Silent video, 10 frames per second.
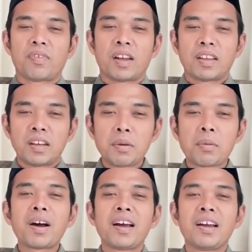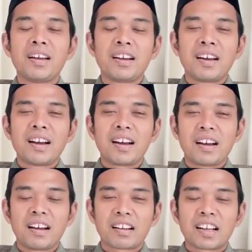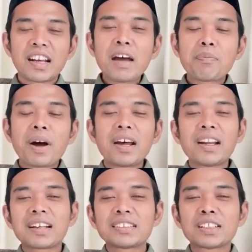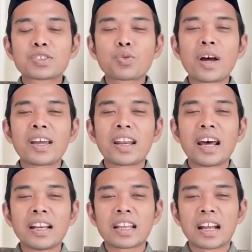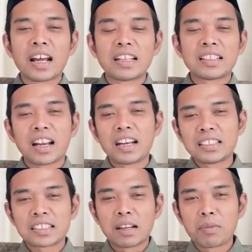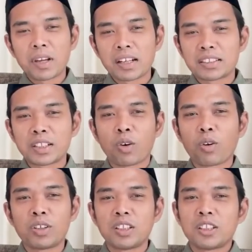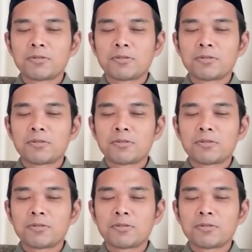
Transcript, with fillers: Nah, jadi memang Kenapa ada kesesuaian antara ajaran Islam dengan psikologi?